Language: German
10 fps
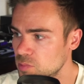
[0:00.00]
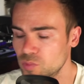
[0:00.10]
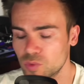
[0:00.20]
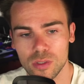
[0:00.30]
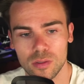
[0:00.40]

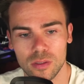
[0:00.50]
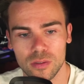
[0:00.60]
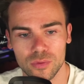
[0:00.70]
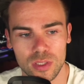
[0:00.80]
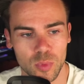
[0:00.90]
für,
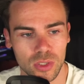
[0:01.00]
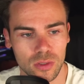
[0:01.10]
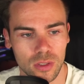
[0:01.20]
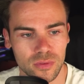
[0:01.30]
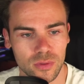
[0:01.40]
äh, für die
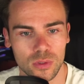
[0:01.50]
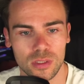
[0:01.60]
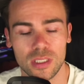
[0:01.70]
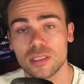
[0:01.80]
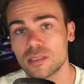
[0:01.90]
Spotkäufe
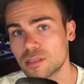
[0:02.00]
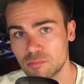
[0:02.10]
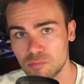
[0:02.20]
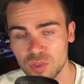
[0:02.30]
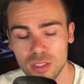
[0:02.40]
und tatsächlich,
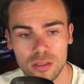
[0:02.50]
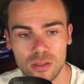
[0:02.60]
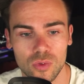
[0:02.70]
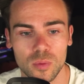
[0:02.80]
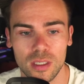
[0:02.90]
wie gesagt,
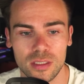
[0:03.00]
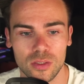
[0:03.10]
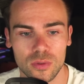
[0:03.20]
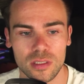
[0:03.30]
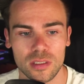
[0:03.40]
auch überall die
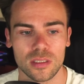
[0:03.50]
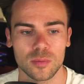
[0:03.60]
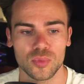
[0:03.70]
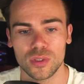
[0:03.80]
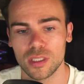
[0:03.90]
günstigsten
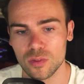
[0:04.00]
Gebühren.